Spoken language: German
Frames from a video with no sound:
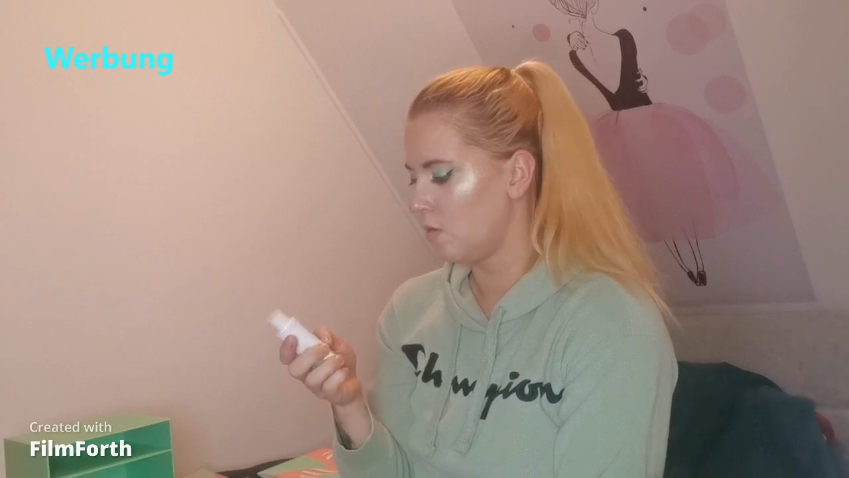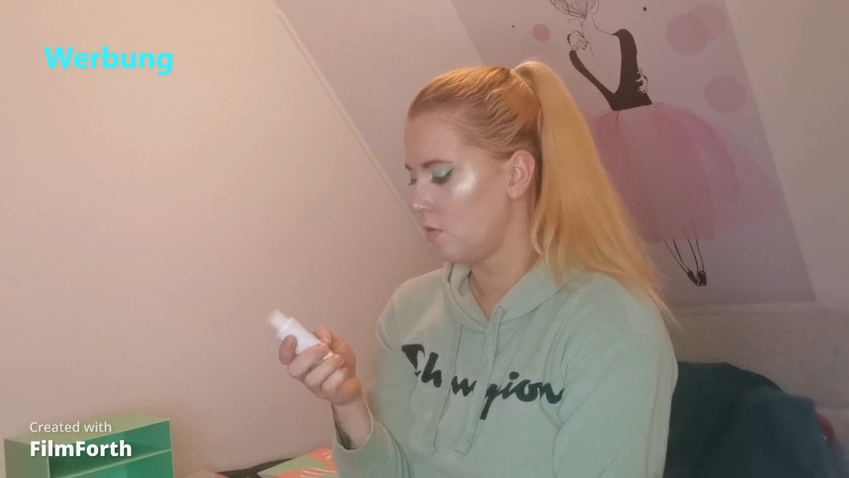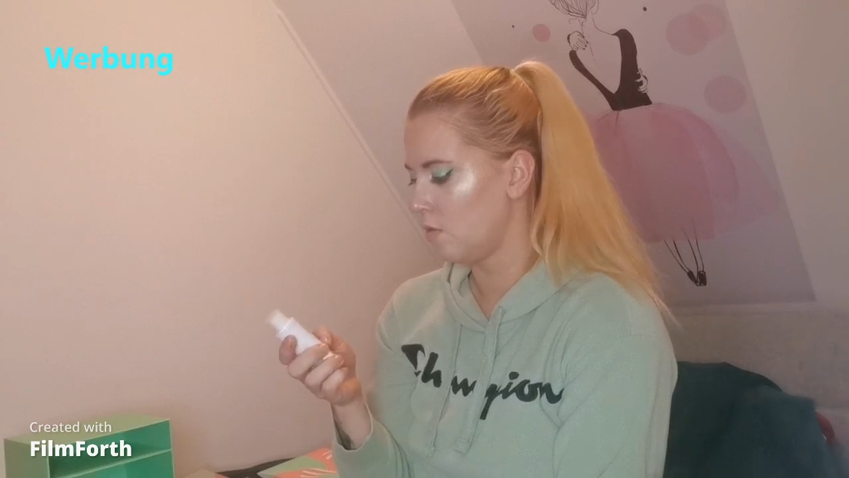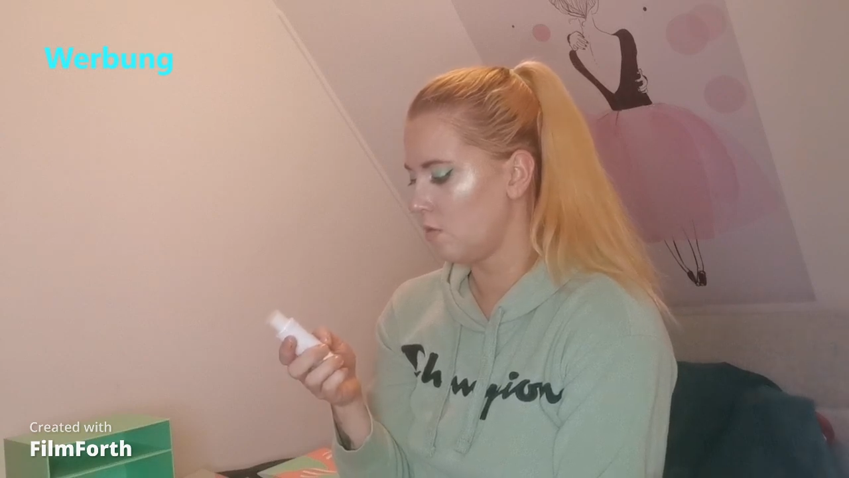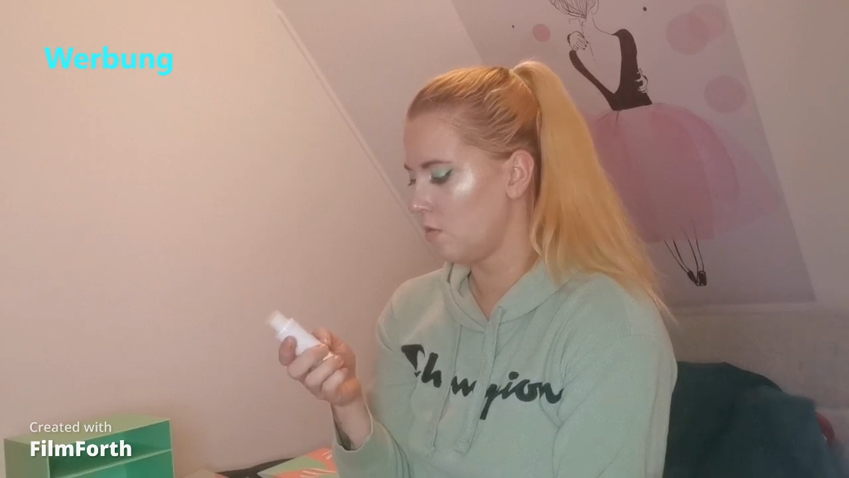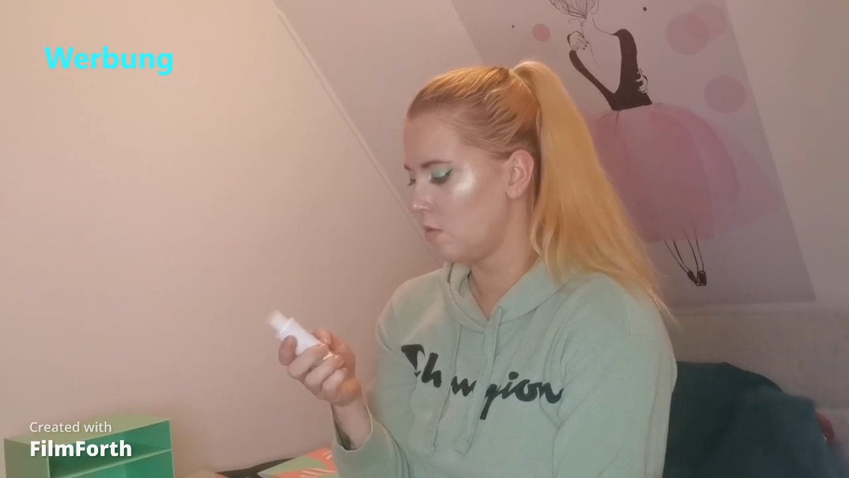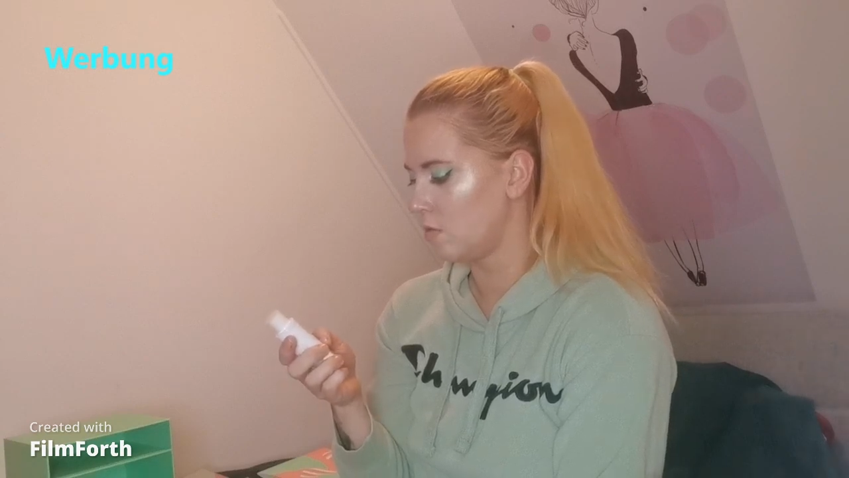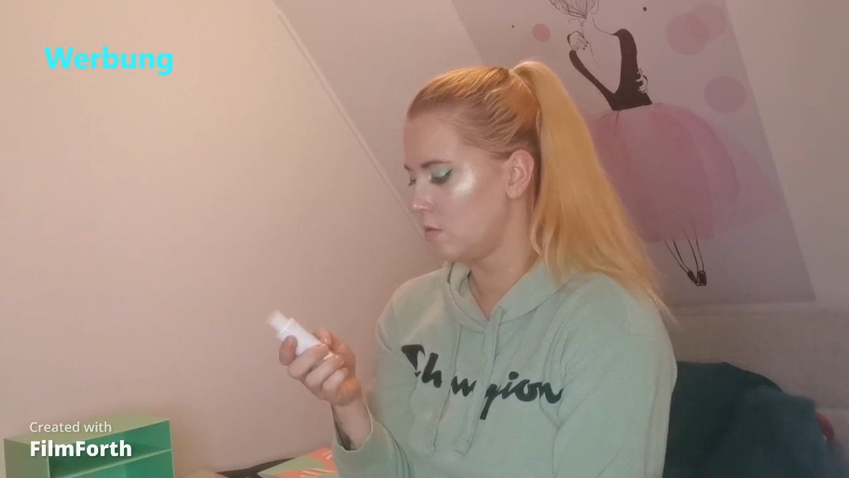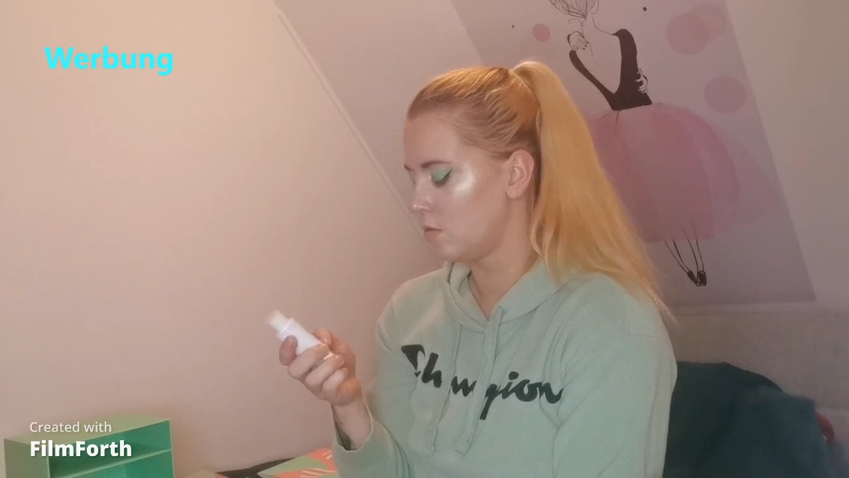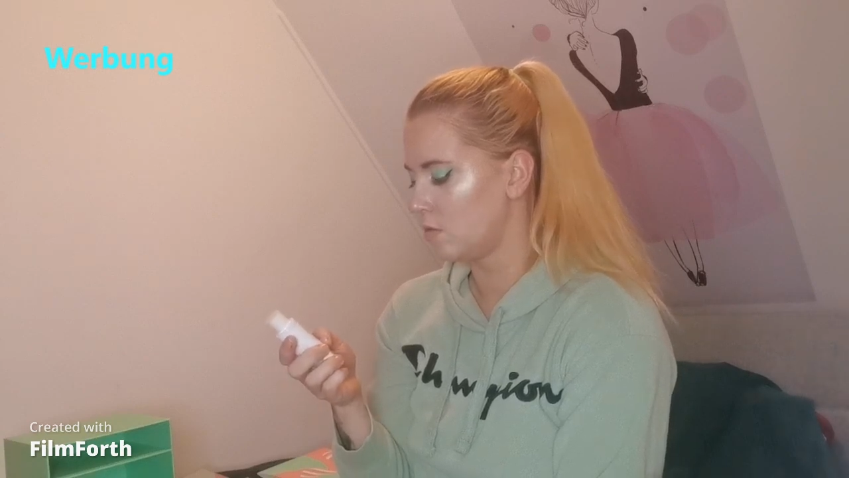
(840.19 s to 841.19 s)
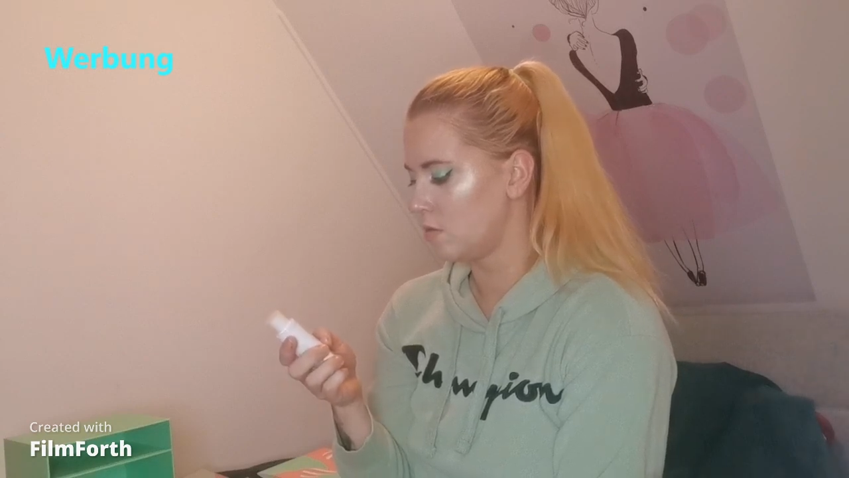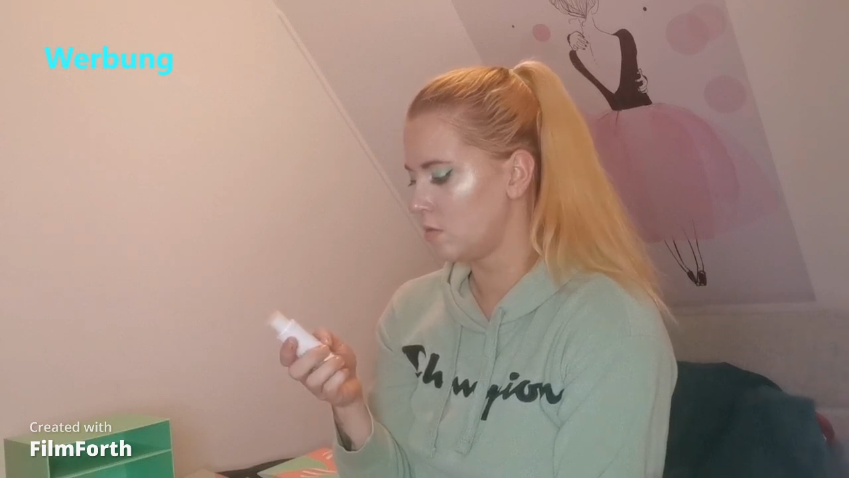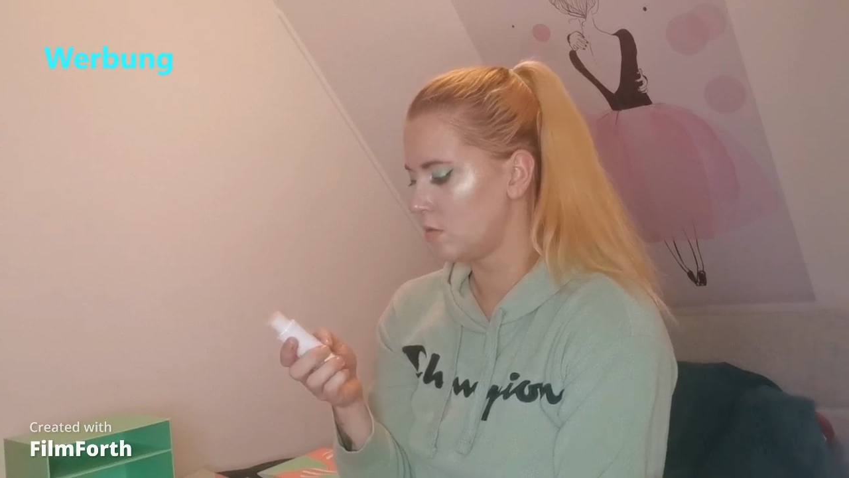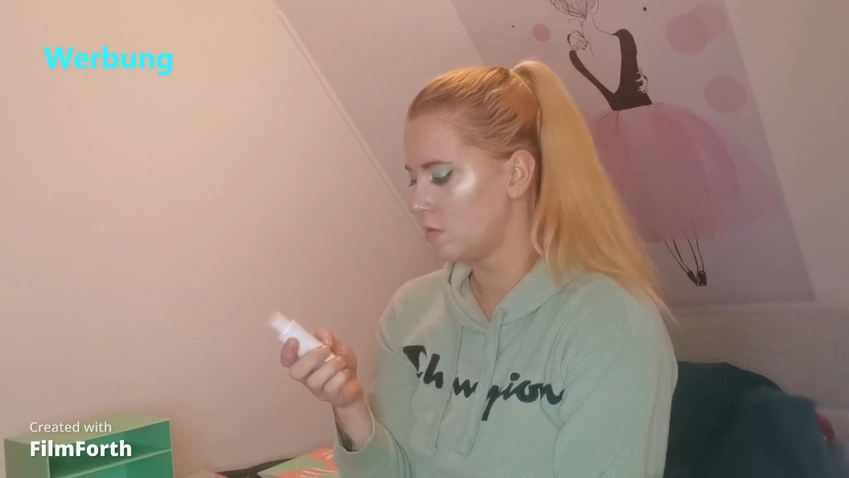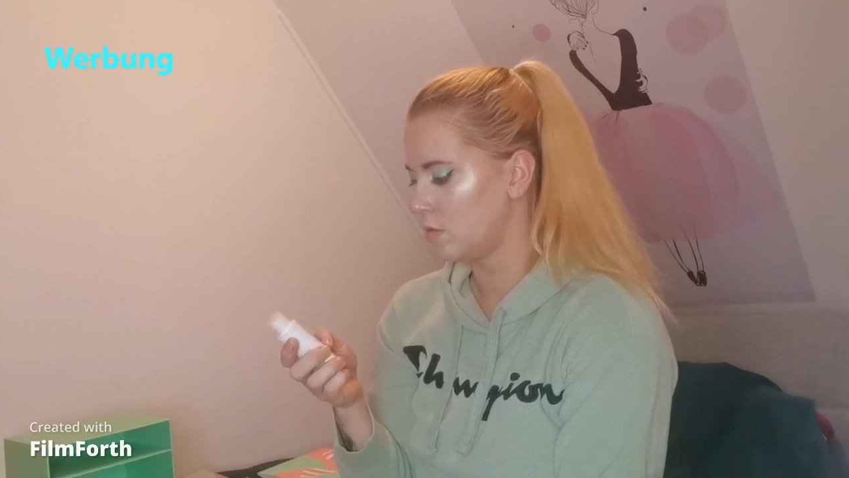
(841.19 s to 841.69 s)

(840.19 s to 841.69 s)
Und